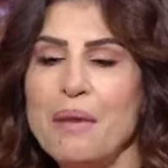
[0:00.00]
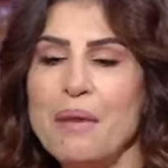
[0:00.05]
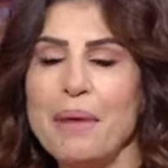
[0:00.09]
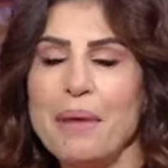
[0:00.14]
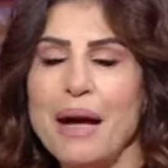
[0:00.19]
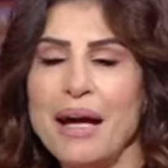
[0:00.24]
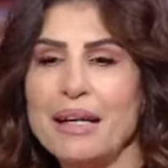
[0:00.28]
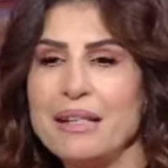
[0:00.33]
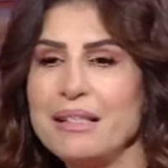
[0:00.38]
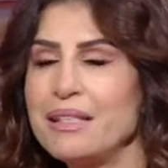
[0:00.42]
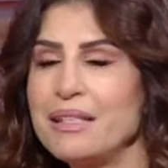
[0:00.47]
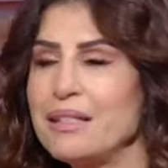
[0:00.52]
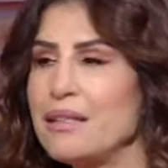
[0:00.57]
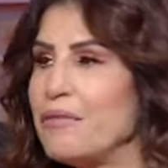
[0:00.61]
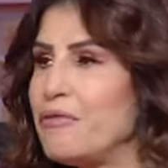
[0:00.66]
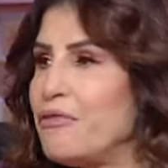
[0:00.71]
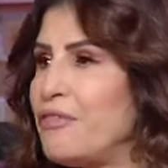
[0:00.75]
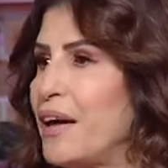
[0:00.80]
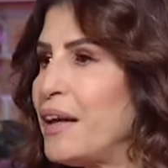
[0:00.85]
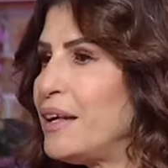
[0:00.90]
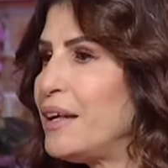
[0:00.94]
ما بحس
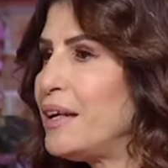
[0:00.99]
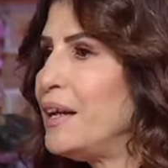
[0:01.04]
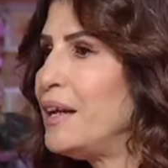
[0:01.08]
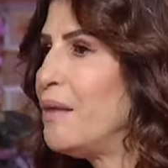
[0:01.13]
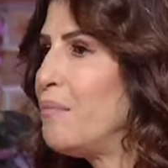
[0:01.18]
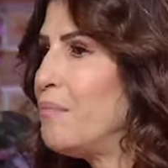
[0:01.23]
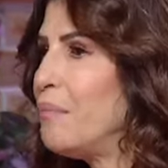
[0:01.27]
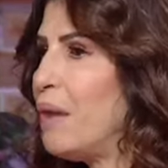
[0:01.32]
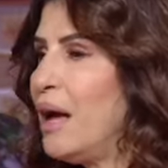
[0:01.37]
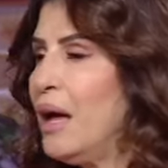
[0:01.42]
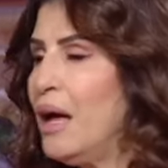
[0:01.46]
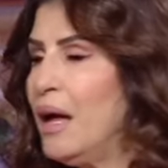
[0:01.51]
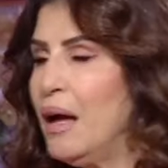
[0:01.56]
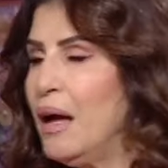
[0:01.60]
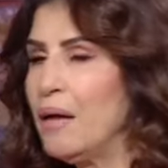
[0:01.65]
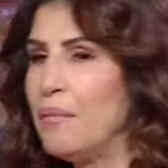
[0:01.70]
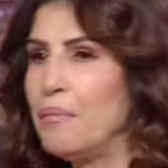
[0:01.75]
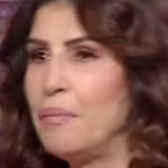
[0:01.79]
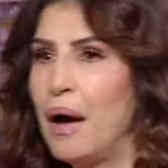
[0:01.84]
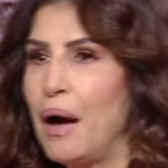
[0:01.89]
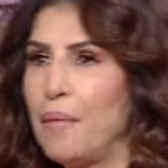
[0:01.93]
بفرق لما
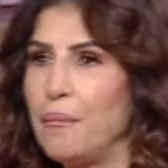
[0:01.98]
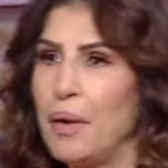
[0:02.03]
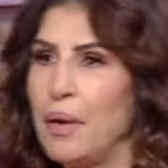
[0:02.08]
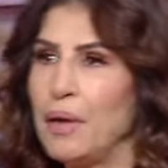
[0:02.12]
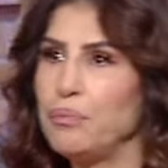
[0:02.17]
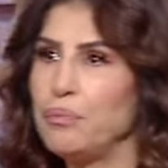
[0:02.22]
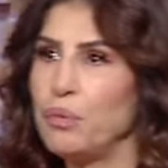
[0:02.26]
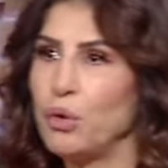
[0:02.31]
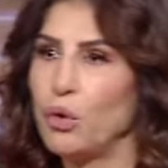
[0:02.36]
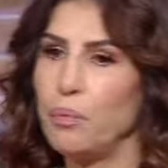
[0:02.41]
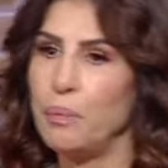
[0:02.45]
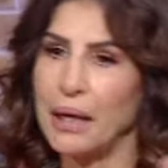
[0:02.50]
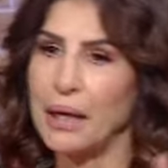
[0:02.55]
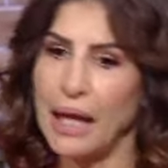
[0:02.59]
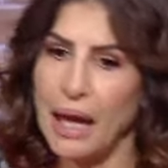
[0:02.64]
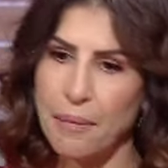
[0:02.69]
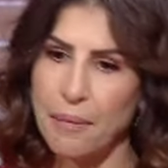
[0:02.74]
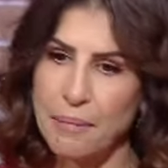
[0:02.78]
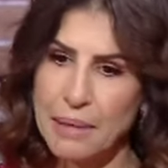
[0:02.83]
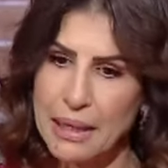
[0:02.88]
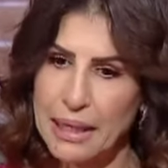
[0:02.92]
بطبخ
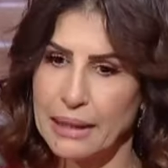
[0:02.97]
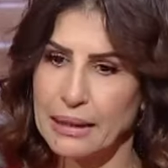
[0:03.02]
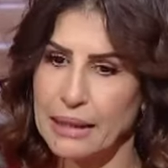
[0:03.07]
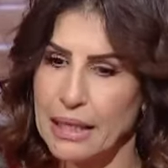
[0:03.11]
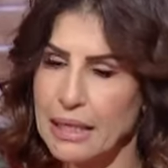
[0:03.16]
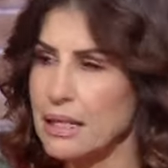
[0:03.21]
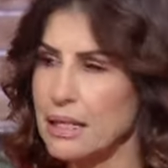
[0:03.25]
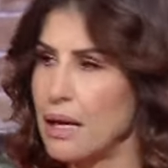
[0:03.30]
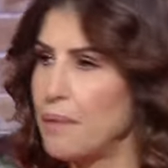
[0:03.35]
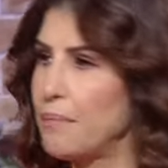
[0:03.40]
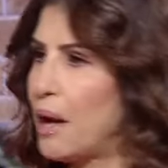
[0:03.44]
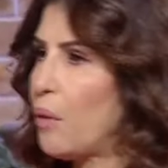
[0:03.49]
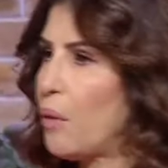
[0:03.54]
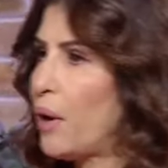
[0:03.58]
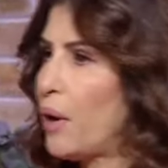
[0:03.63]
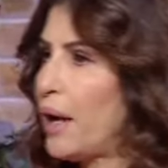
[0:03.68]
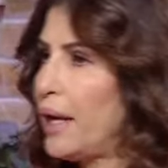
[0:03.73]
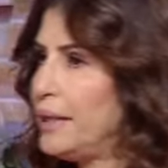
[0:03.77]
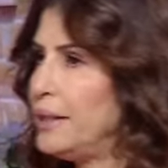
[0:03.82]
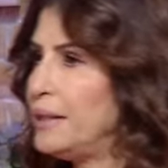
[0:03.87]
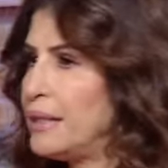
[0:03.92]
بكامل الدسم او
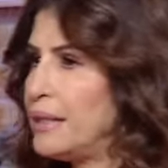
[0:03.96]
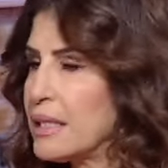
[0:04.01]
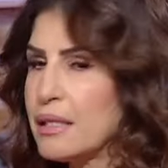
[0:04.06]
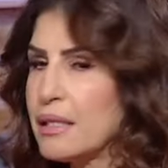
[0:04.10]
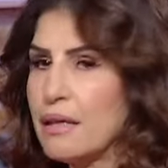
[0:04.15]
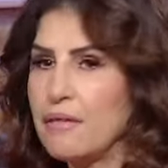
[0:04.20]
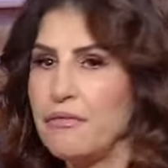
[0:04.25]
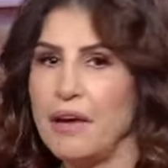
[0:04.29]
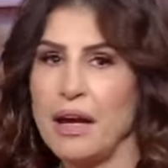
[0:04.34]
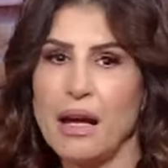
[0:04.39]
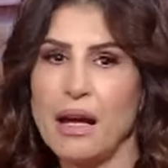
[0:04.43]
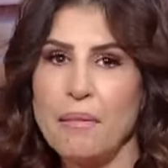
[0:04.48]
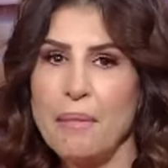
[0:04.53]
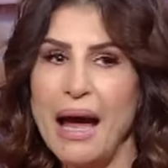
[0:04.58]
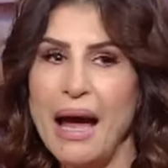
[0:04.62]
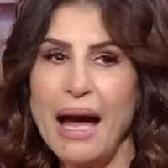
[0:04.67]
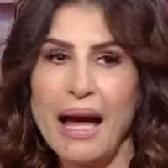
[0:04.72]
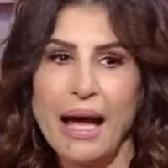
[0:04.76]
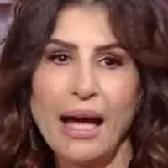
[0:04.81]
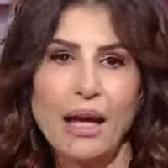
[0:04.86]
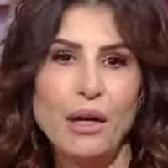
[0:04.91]
خالي الدسم فيا
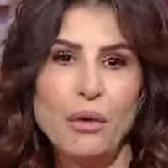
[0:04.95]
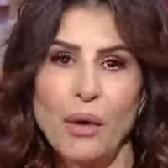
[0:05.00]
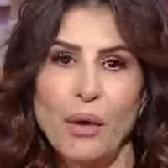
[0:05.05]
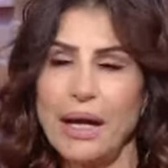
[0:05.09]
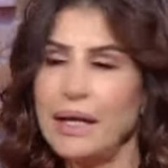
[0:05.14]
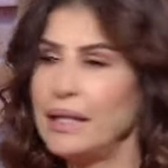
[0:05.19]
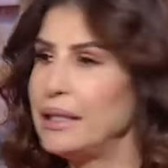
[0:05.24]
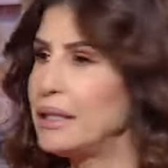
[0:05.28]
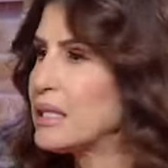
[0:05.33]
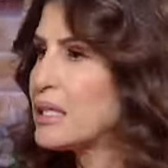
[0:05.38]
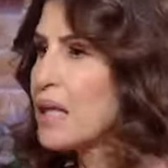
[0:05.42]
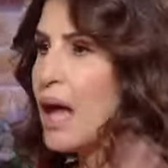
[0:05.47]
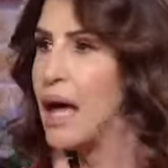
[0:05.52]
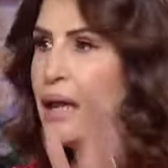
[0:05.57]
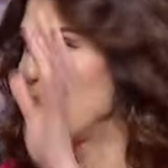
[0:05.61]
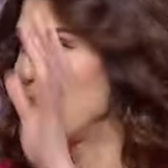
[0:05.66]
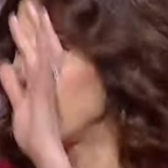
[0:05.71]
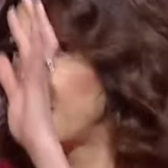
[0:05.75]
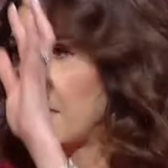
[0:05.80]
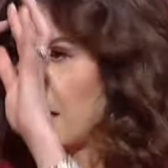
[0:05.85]
جماعه خلوا خالي الدسم انا ما